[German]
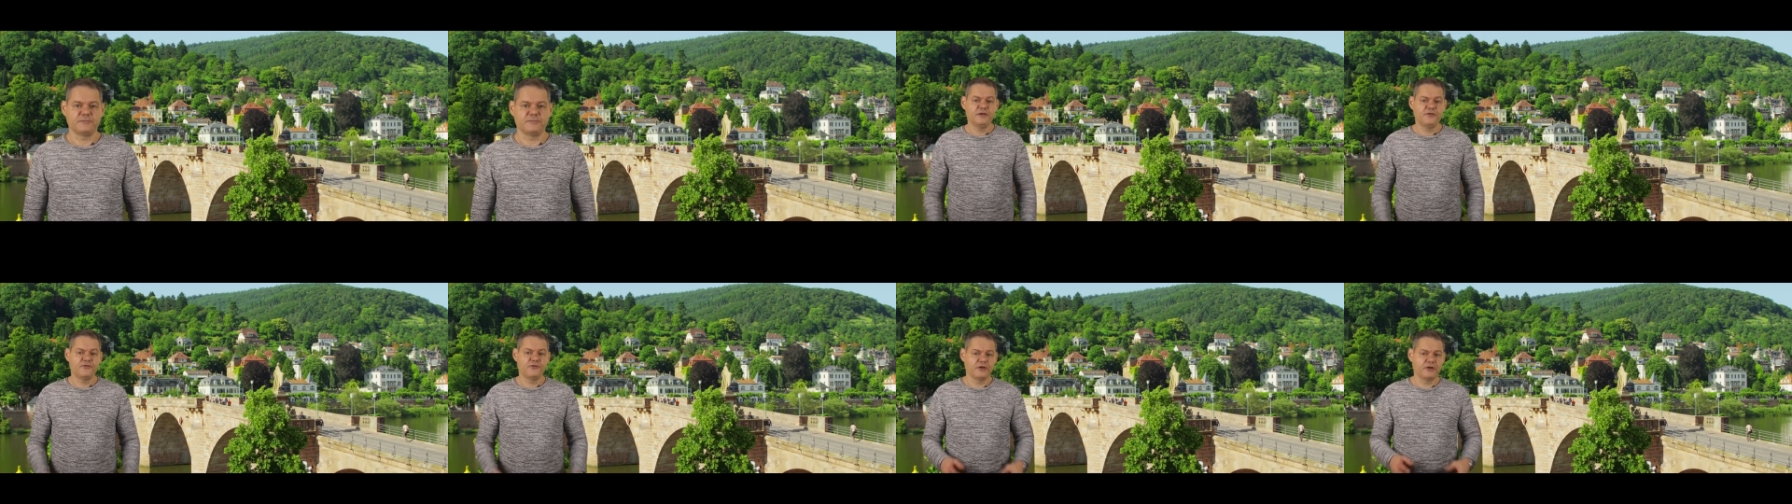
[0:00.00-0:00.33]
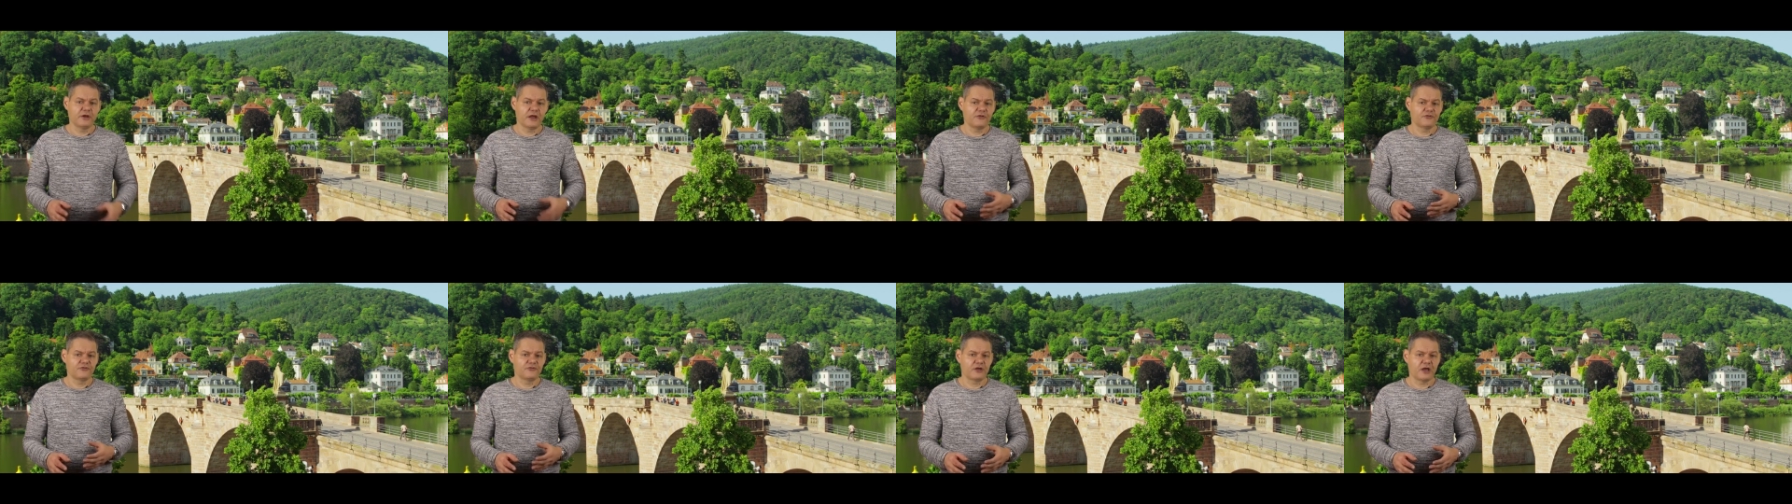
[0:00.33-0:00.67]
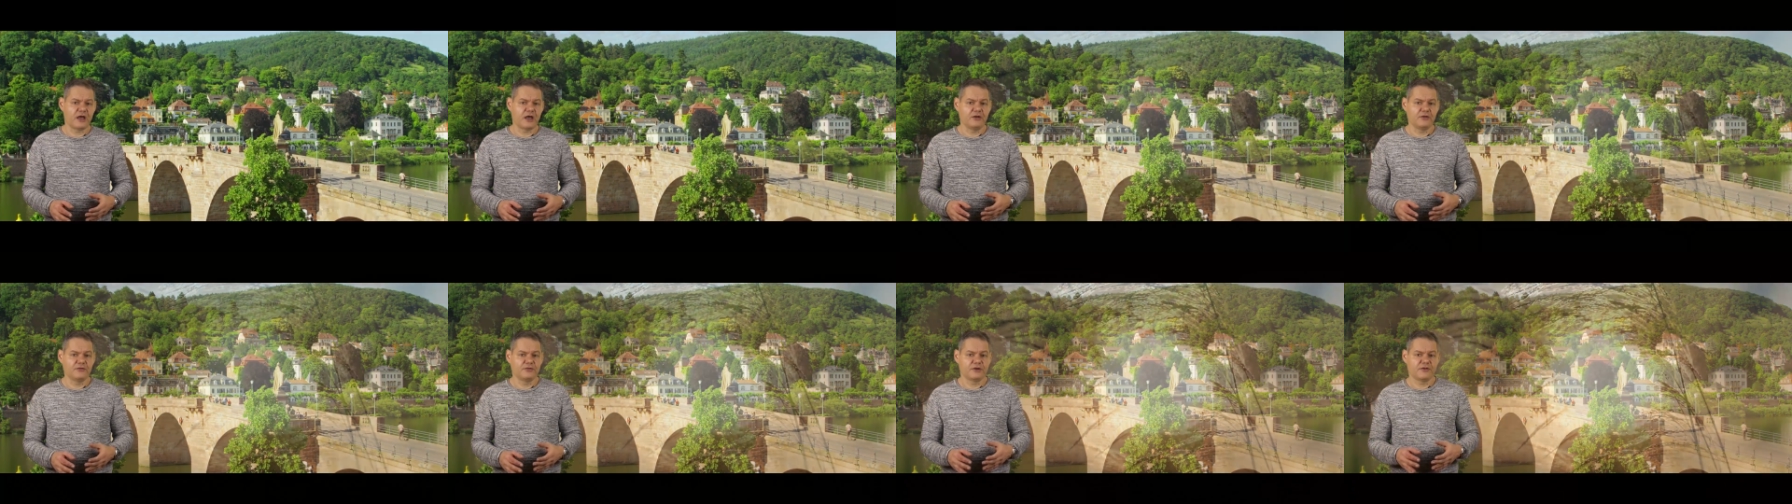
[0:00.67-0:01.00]
Die
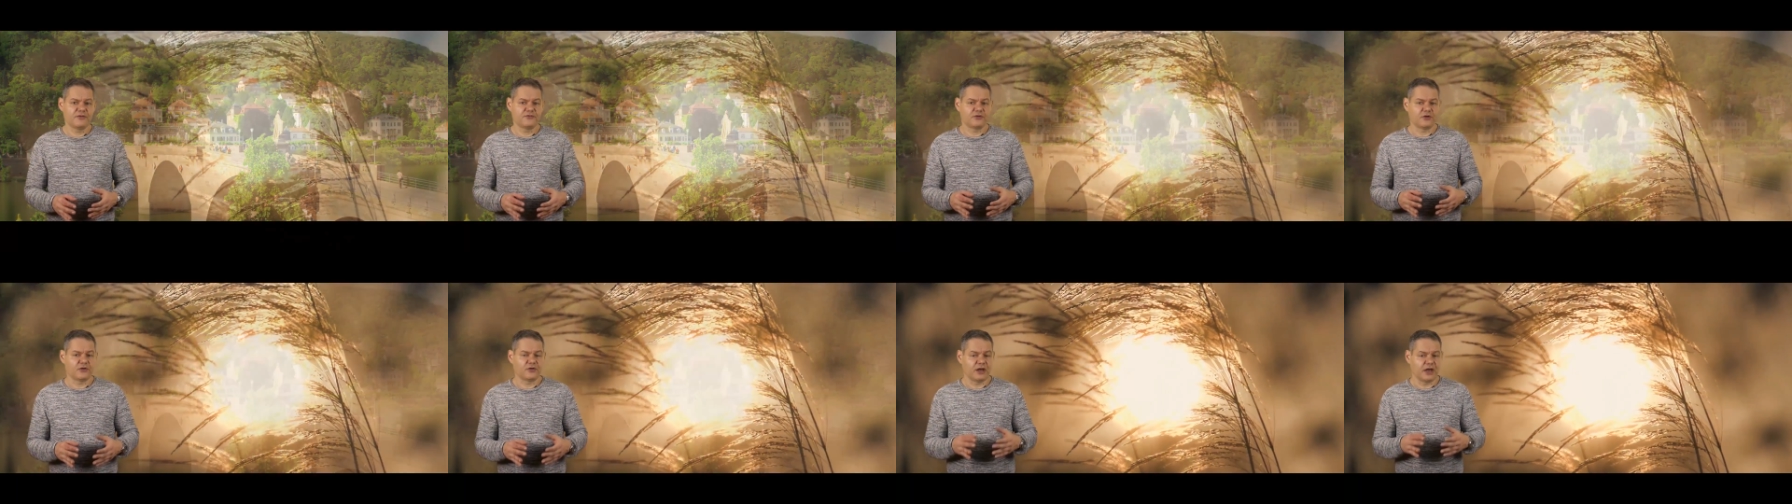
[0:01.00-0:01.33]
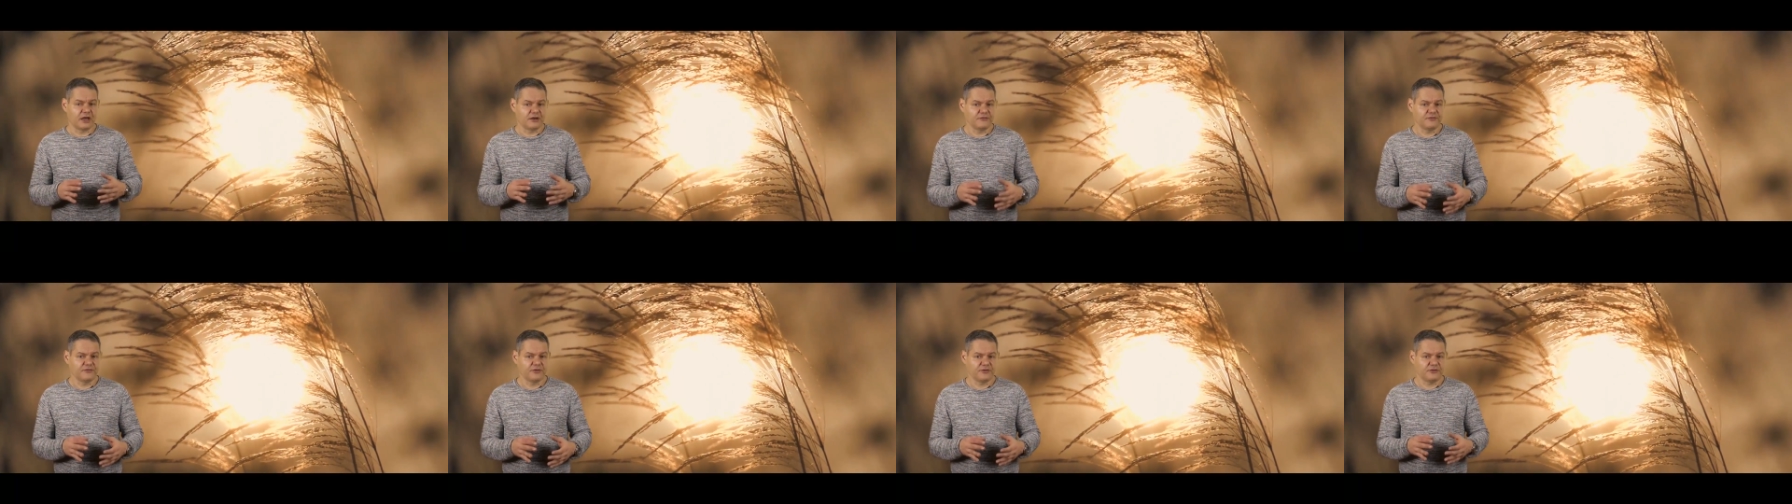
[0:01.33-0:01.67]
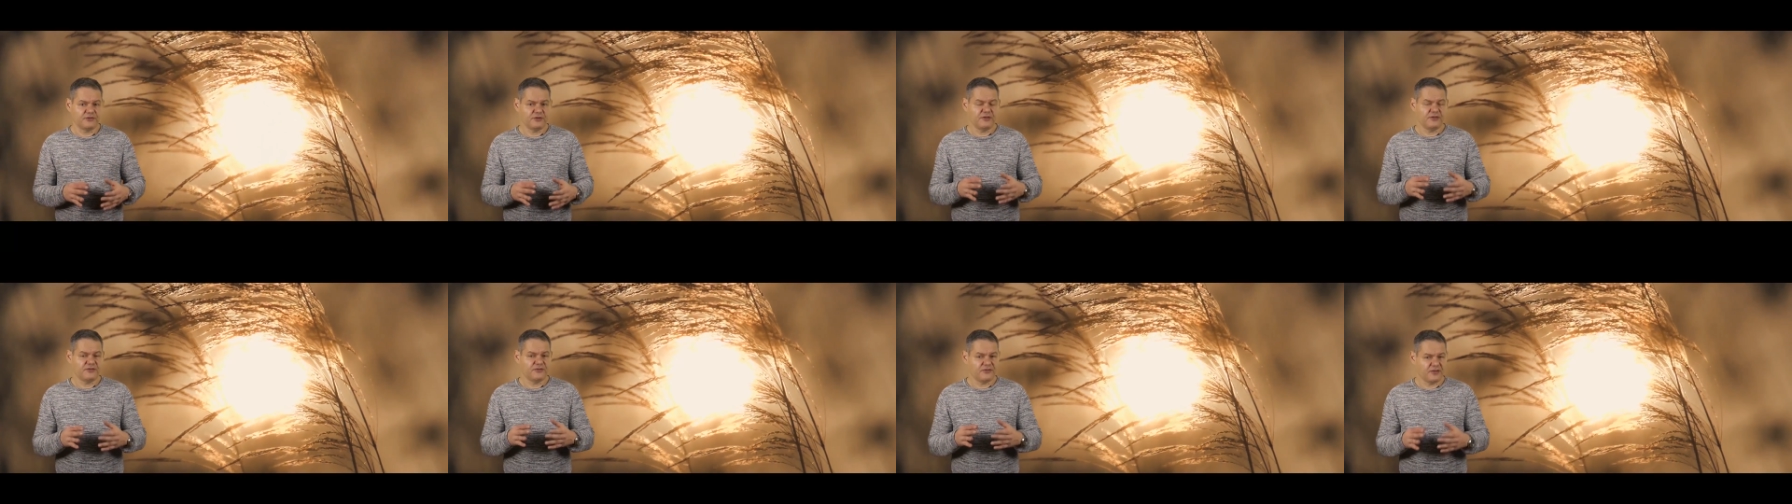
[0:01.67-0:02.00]
Sonneneinstrahlung ist auch
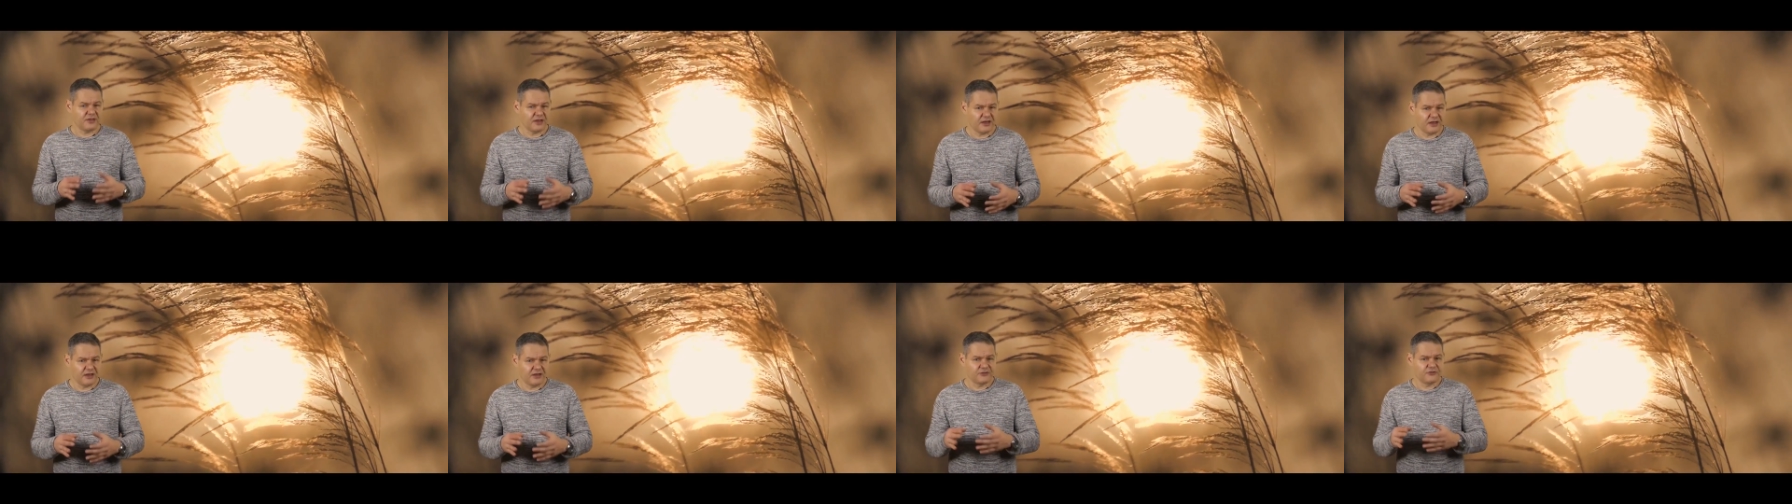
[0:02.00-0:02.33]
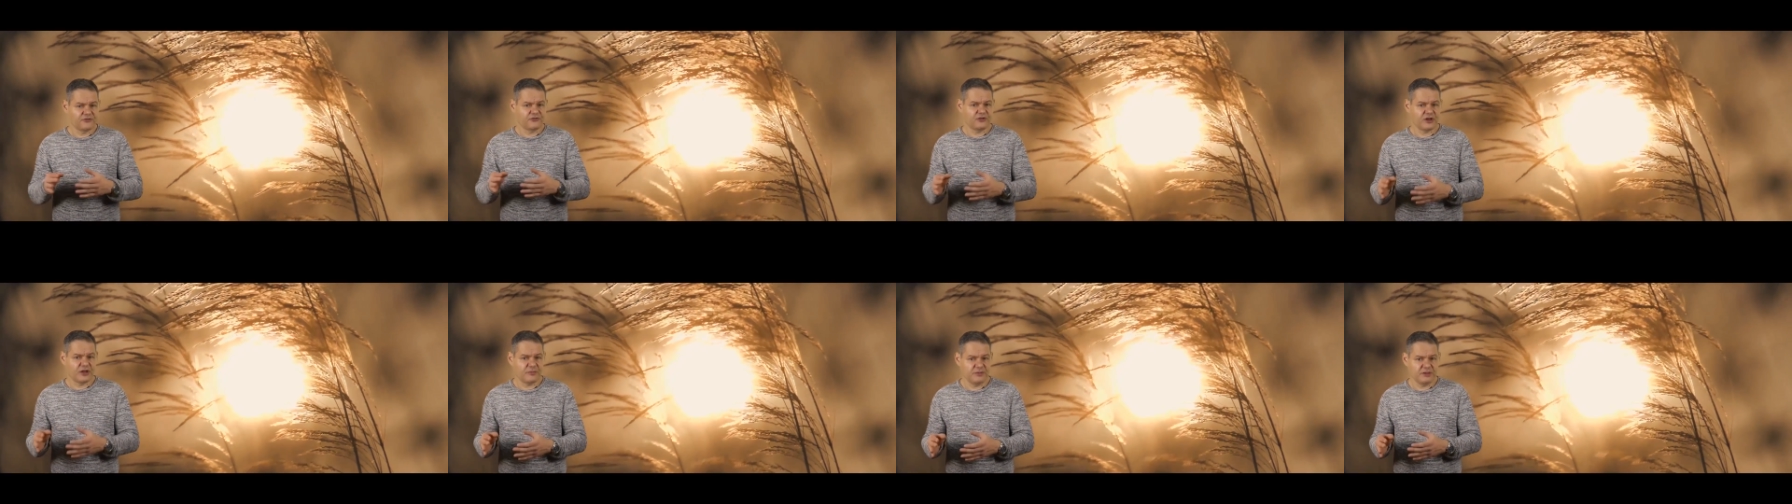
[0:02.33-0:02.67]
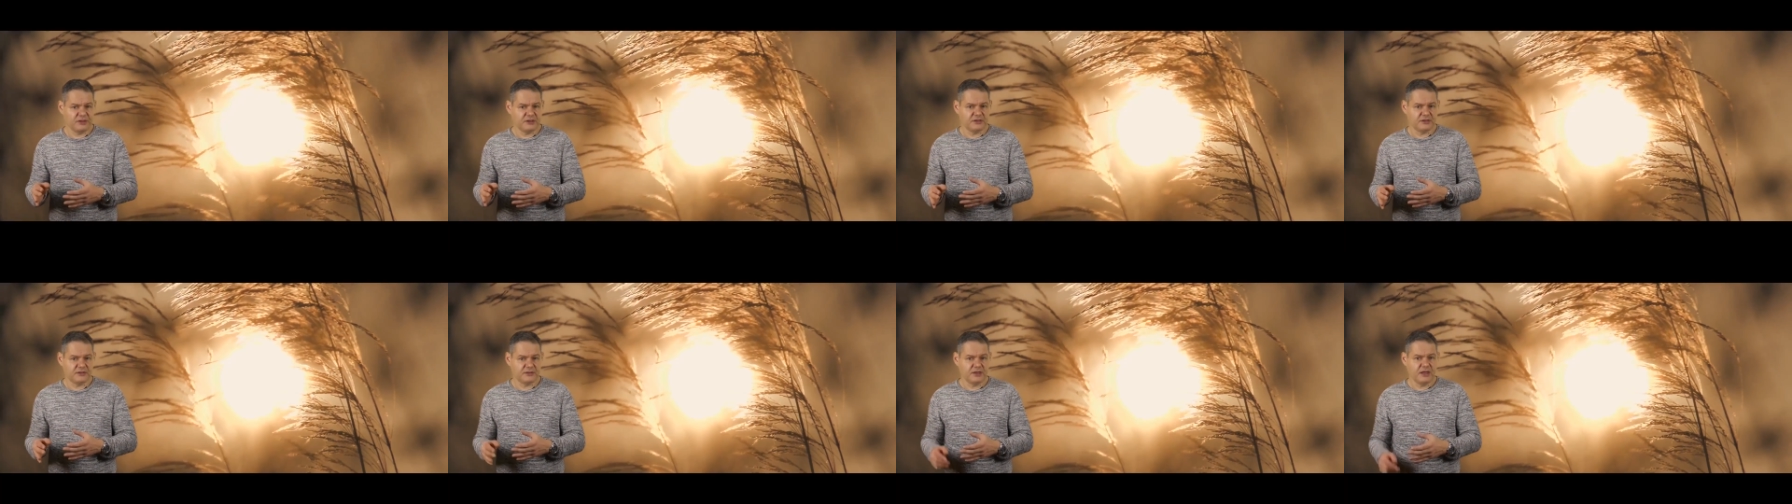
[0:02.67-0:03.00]
langfristig sehr
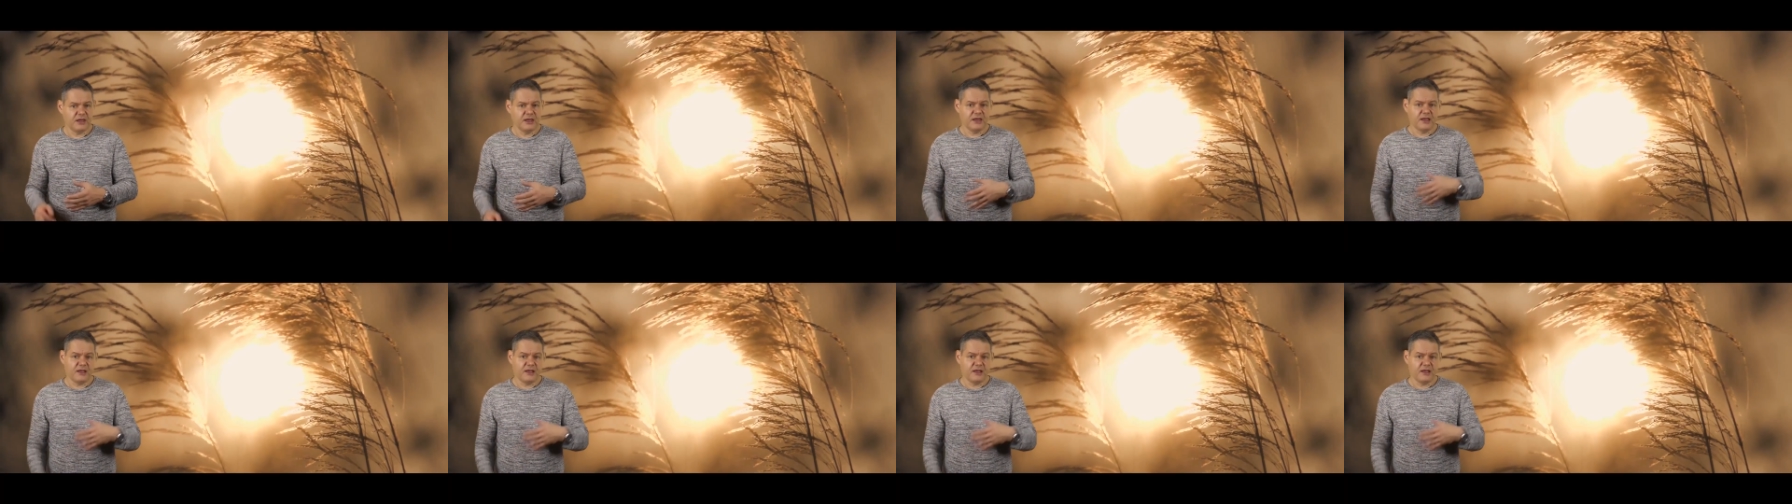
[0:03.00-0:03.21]
stabil.